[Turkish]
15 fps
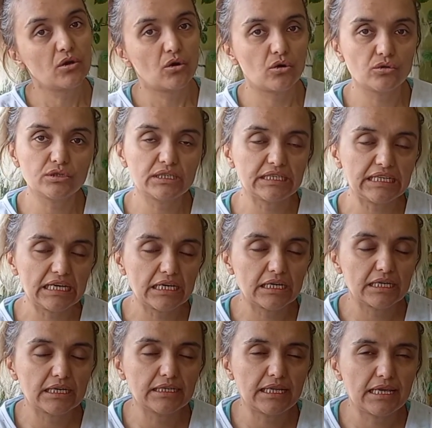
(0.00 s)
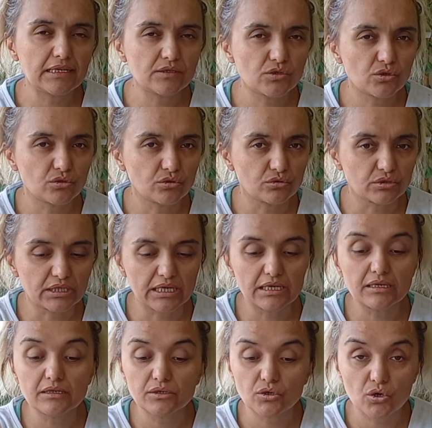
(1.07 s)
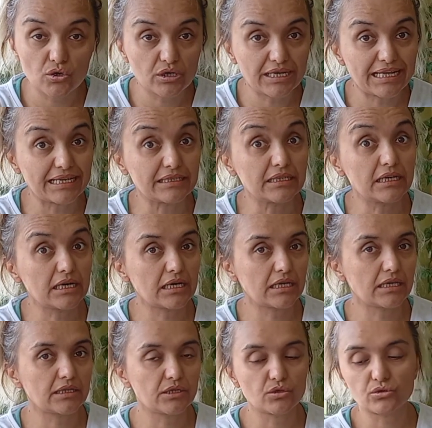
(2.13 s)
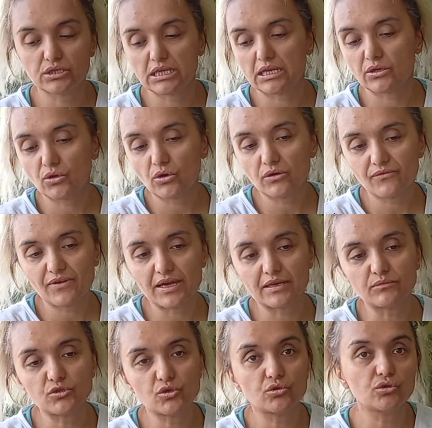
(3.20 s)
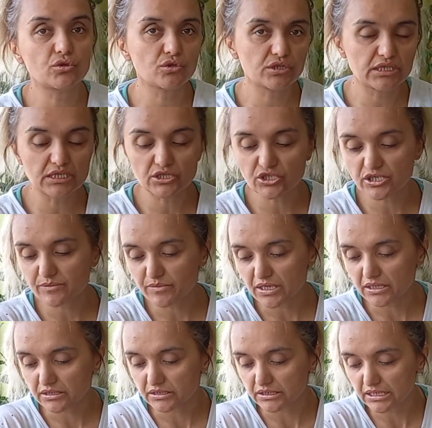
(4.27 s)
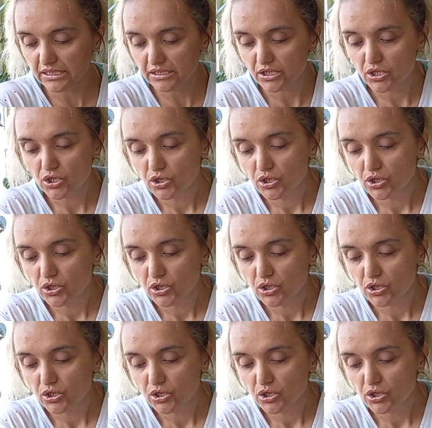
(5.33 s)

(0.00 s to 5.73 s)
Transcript: Onu da nihayet en sonunda köklendi. Gayet de güzel kök vermiş. Onu göstereceğim yakında.